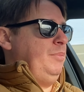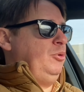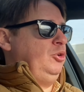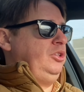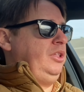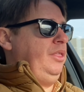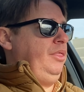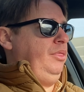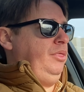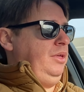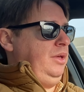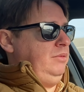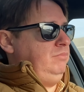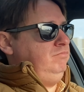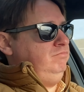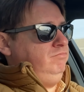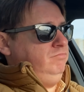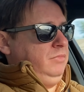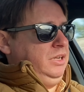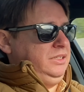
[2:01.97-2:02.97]
potencia.
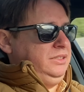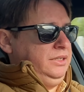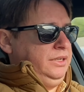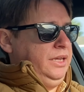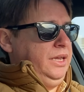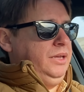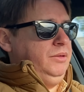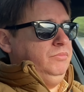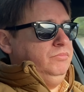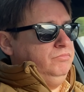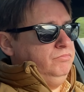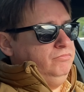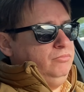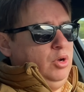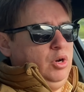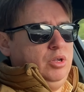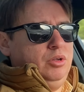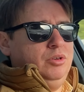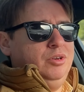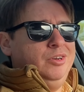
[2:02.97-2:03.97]
Así que,
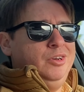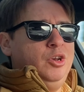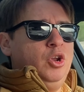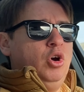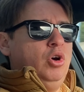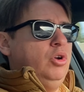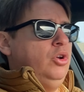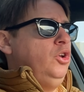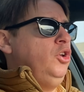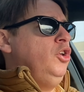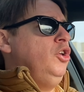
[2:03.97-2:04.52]
bueno, no,